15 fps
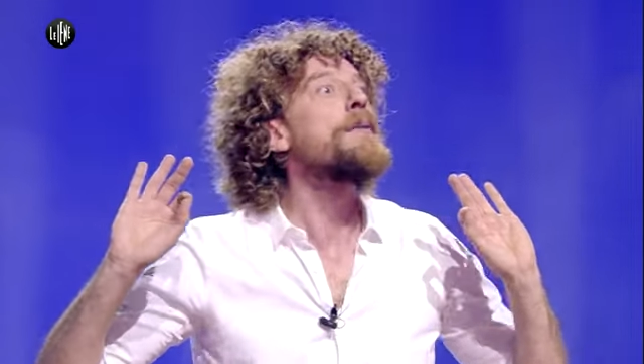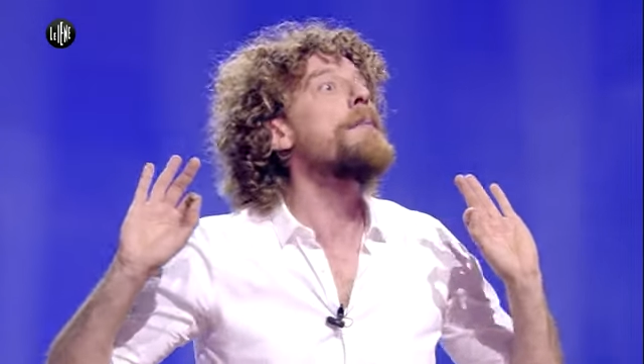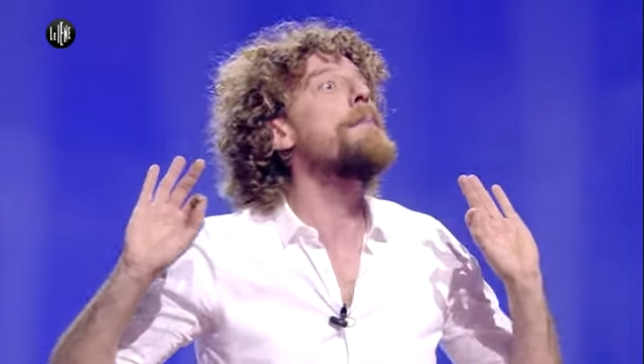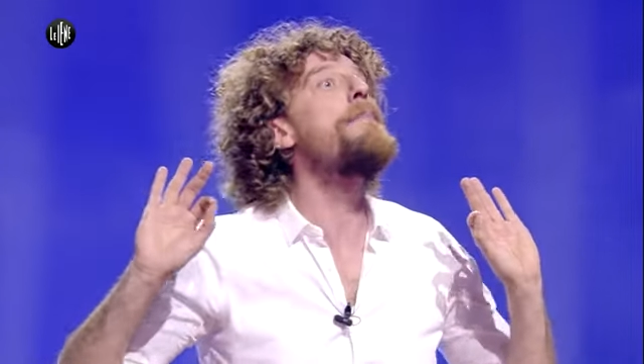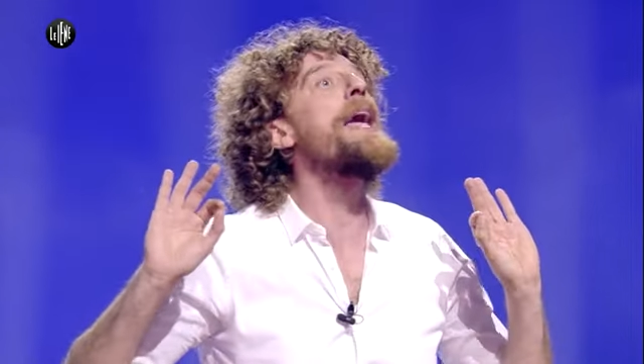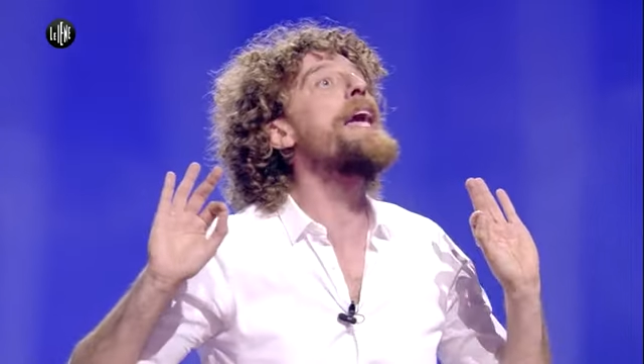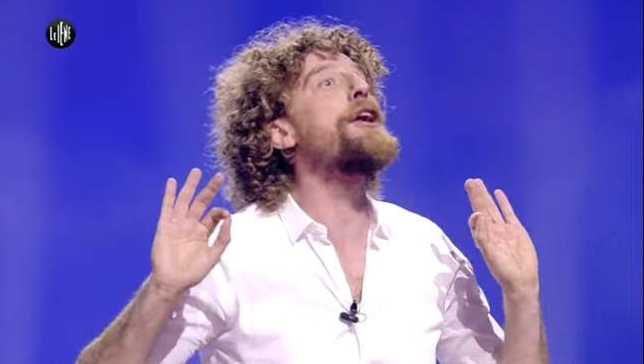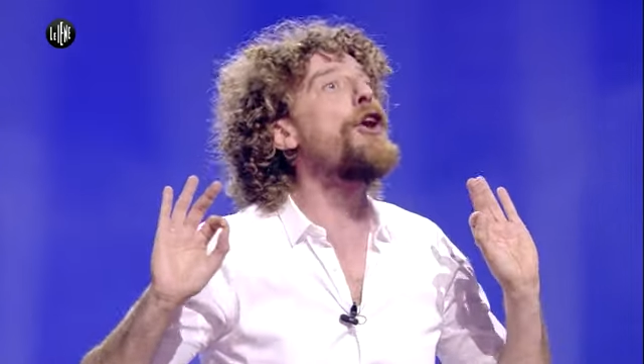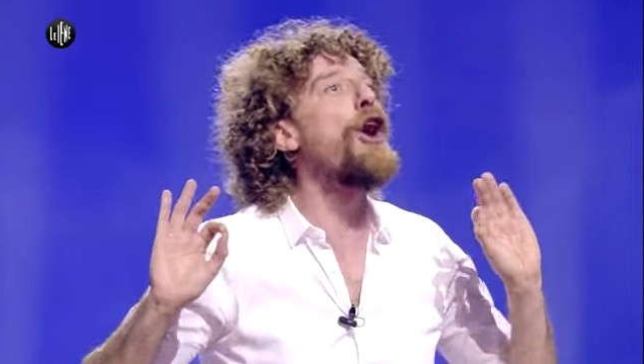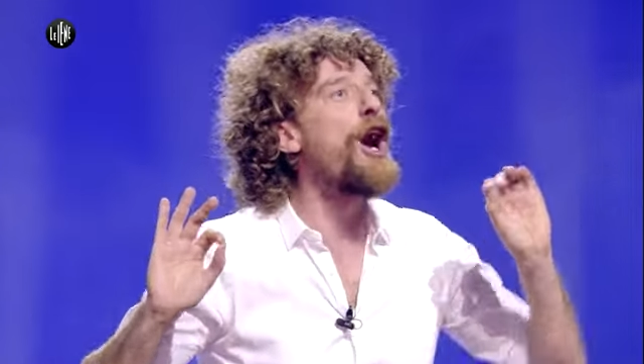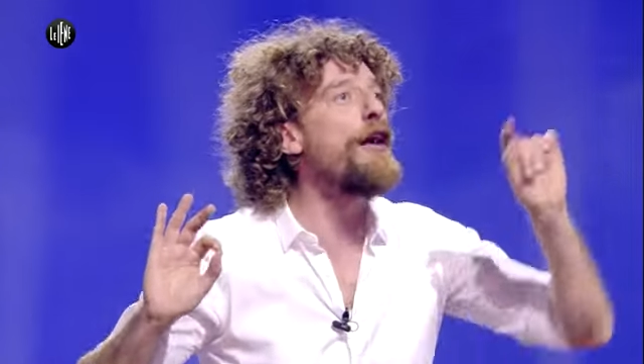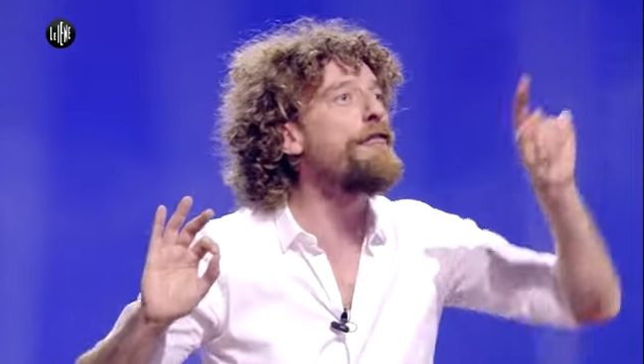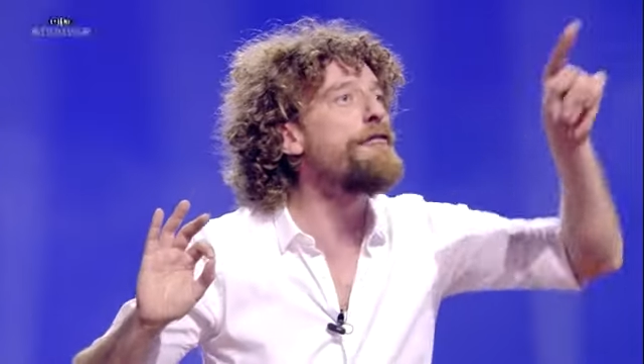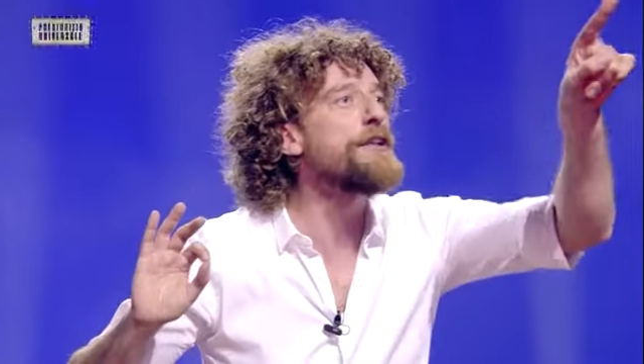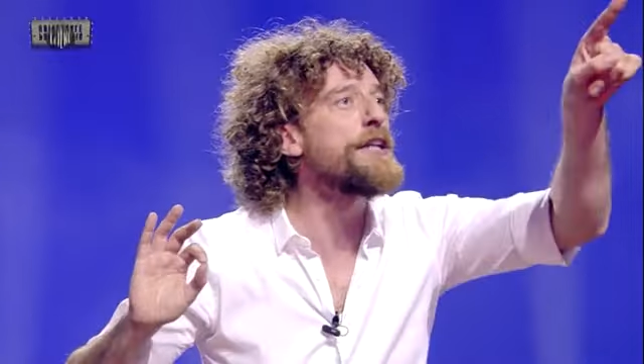Bake
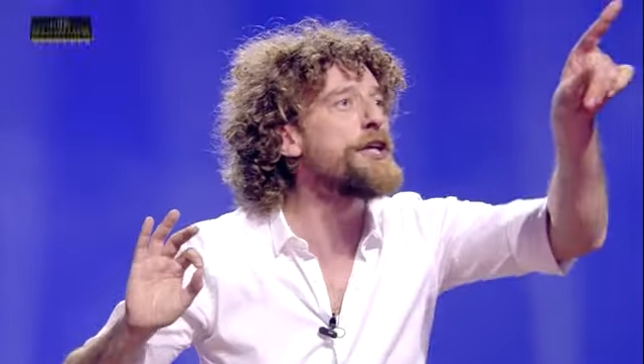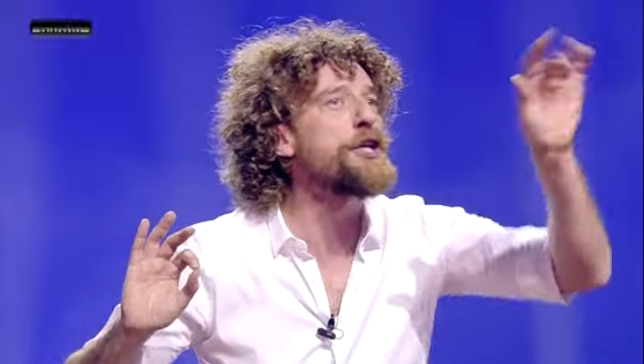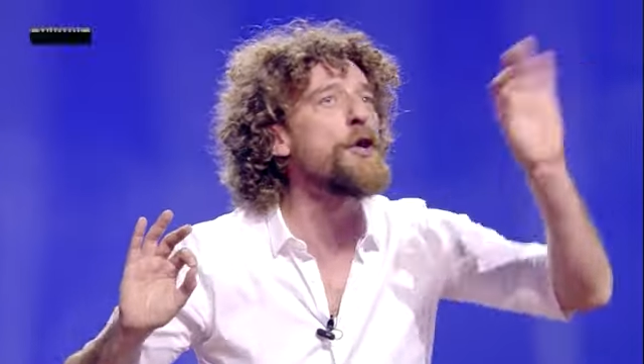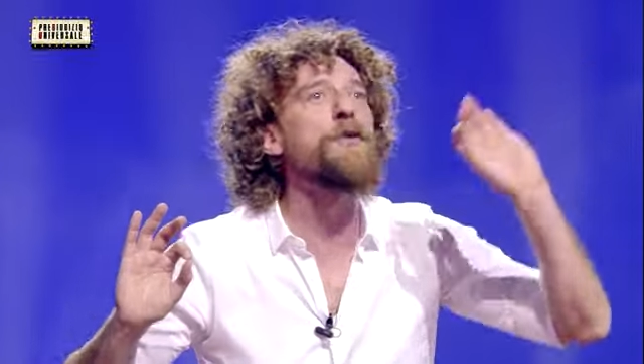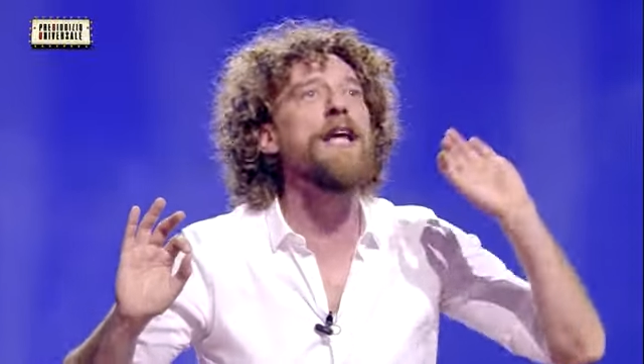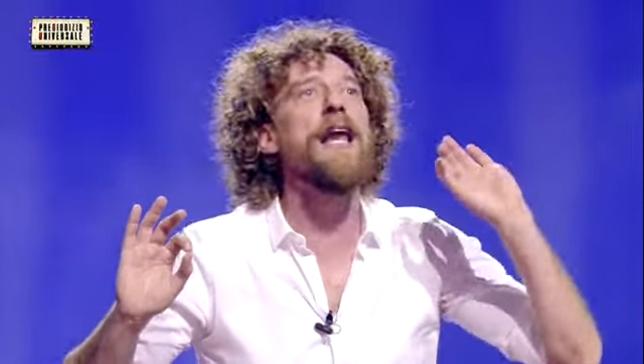off, dice un